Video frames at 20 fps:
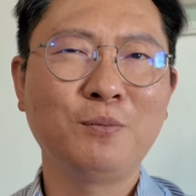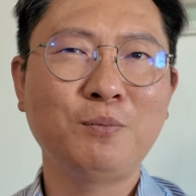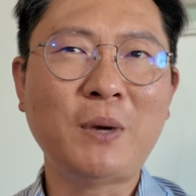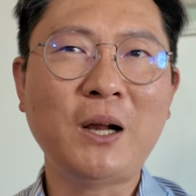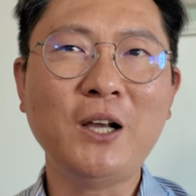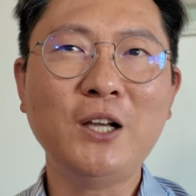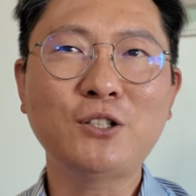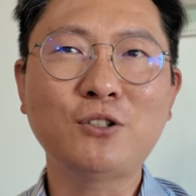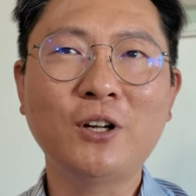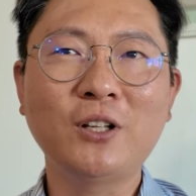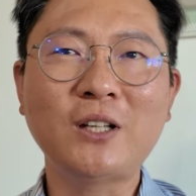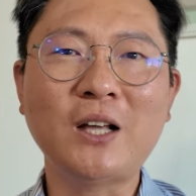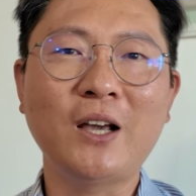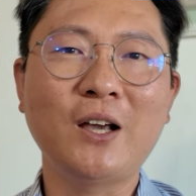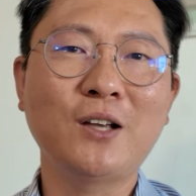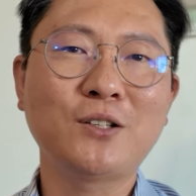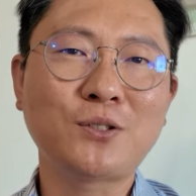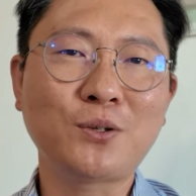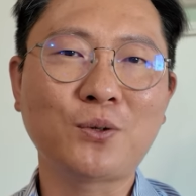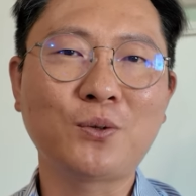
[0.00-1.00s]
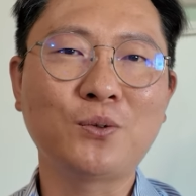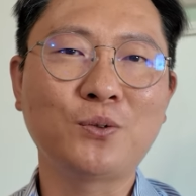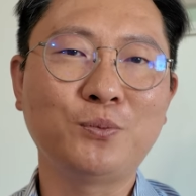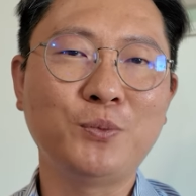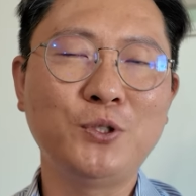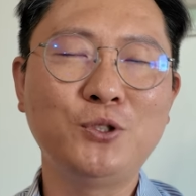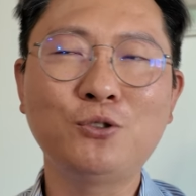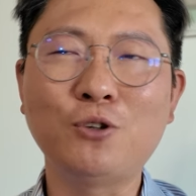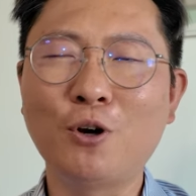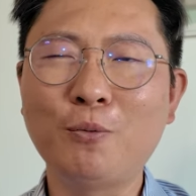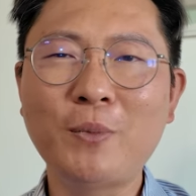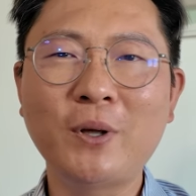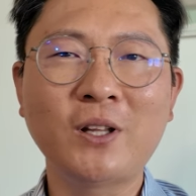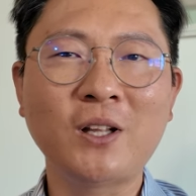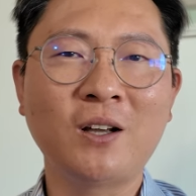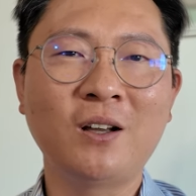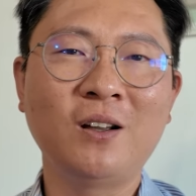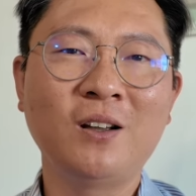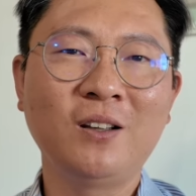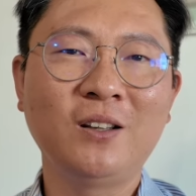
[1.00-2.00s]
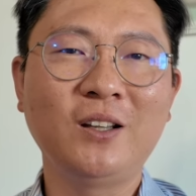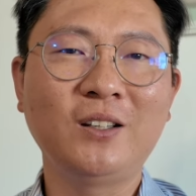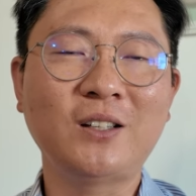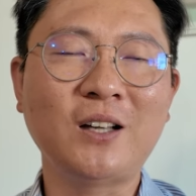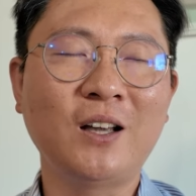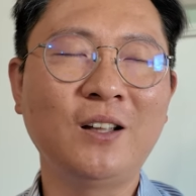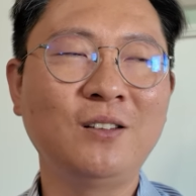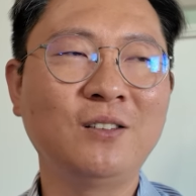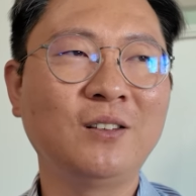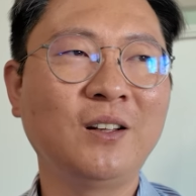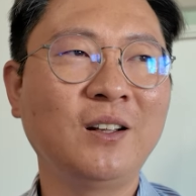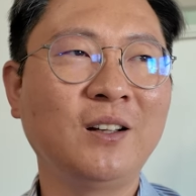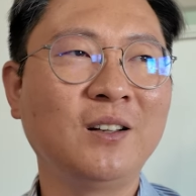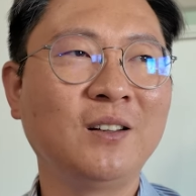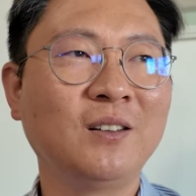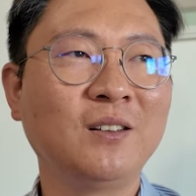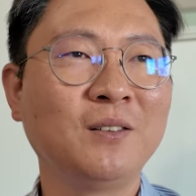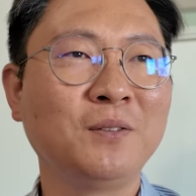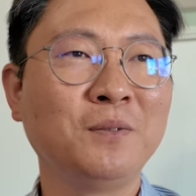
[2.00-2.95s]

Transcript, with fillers: 팔기 전에 다 얘기했었고 비중 얼마다 이게 다 했는데